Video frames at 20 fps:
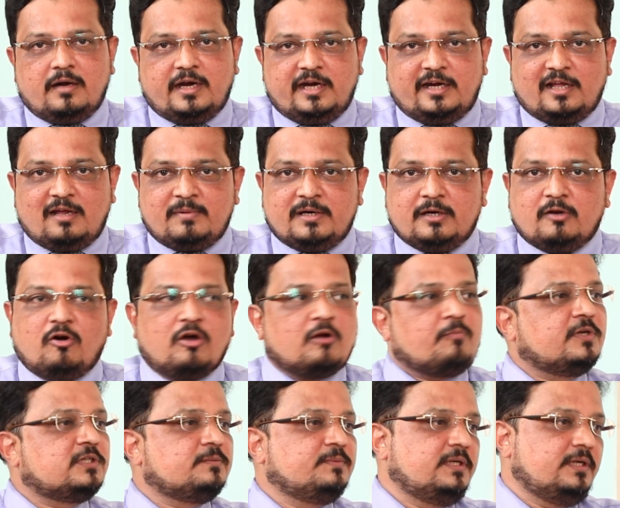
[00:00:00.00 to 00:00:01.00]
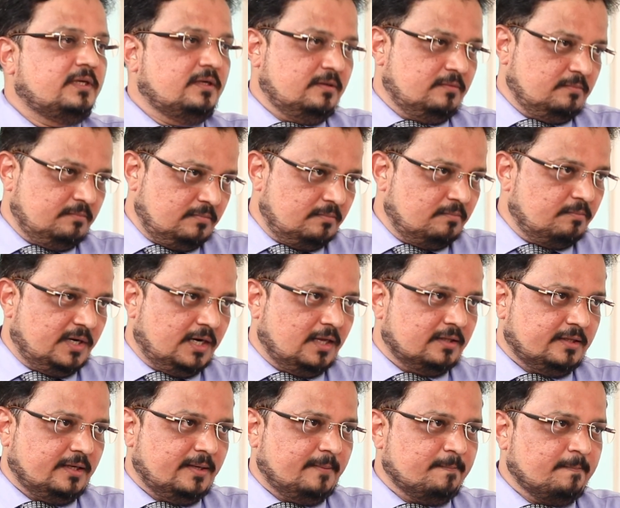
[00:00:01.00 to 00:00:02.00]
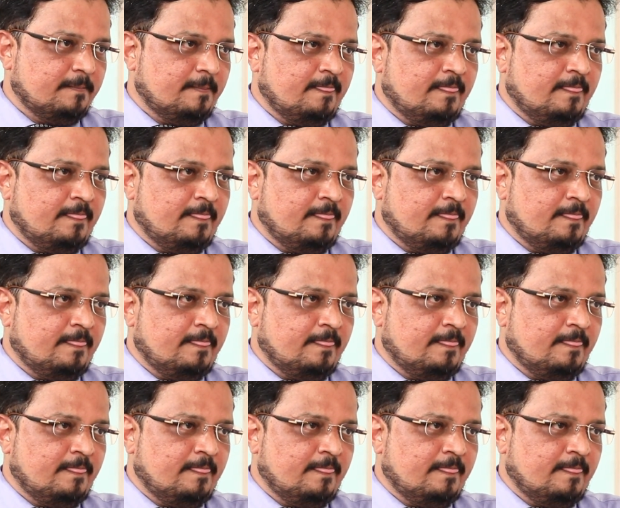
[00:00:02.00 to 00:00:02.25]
रिटायरमेंट कॉर्पस भी बढ़ाता है